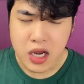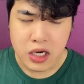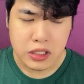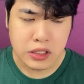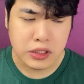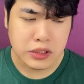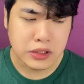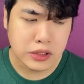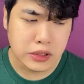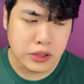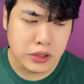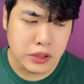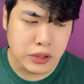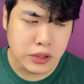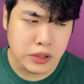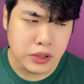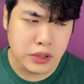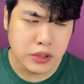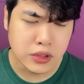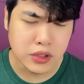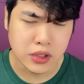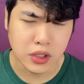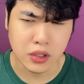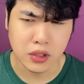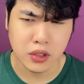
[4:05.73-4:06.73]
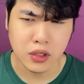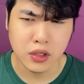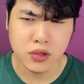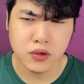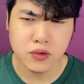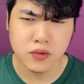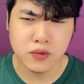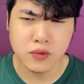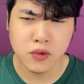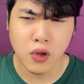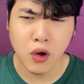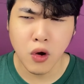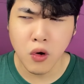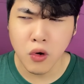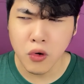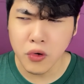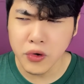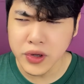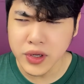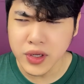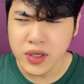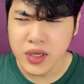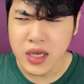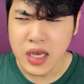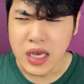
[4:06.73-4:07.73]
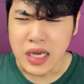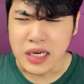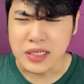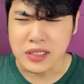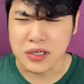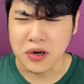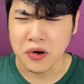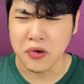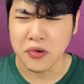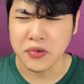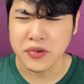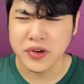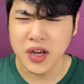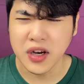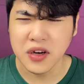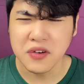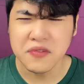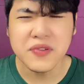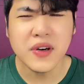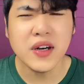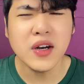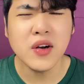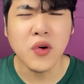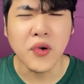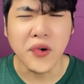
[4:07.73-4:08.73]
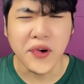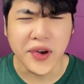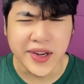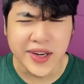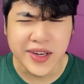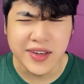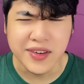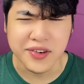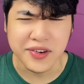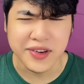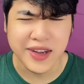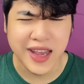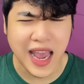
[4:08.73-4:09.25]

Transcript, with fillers: Nó trương rồi, nó thối rồi, nó phân hủy rồi,